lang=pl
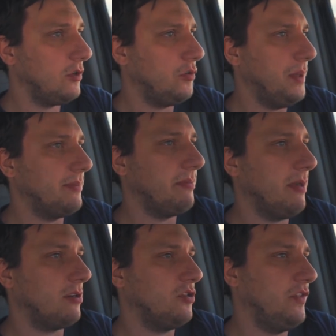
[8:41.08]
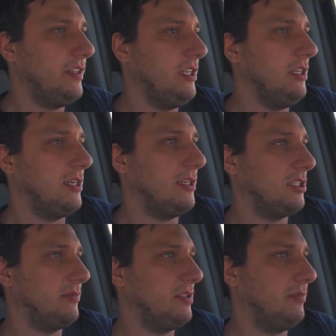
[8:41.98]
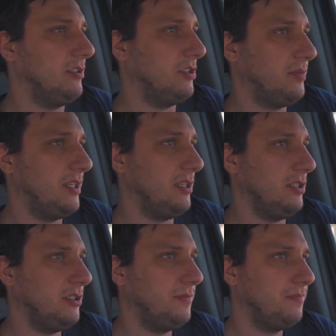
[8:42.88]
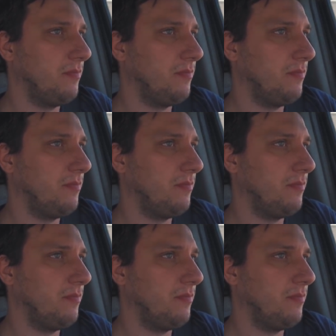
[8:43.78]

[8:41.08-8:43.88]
Kupiłem sobie jakąś wędlinkę, tak żeby sobie coś przegryźć.